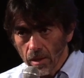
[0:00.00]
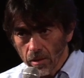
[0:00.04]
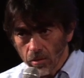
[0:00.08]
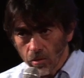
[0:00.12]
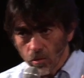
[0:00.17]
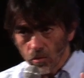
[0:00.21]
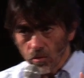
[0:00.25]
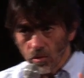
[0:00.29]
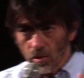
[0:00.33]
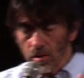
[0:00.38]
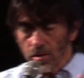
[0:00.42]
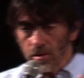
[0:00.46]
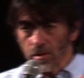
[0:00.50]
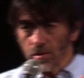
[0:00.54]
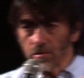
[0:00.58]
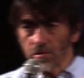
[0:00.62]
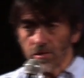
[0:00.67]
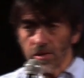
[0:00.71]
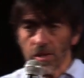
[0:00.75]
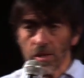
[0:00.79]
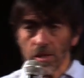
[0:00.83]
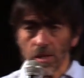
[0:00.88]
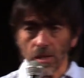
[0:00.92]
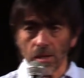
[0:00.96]
Si ustedes se
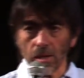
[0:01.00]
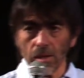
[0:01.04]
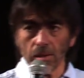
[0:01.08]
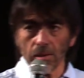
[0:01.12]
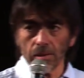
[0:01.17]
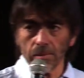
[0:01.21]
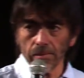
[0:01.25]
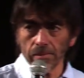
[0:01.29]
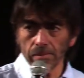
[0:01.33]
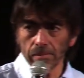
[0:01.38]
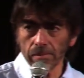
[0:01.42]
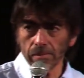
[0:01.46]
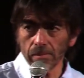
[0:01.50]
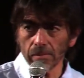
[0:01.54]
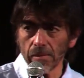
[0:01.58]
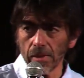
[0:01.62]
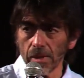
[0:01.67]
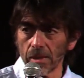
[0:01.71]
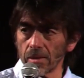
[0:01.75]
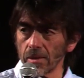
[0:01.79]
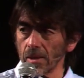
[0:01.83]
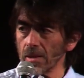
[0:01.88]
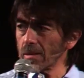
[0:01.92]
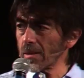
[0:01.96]
fijan,
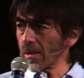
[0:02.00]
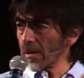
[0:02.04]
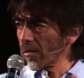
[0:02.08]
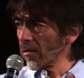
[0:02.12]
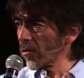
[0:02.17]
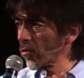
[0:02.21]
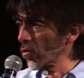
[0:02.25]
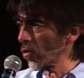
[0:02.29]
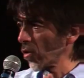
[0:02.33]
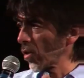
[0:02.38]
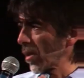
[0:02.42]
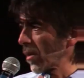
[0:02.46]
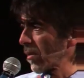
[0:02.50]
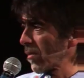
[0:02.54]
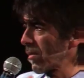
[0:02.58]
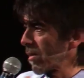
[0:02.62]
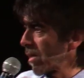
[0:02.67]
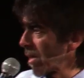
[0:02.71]
estas tres historias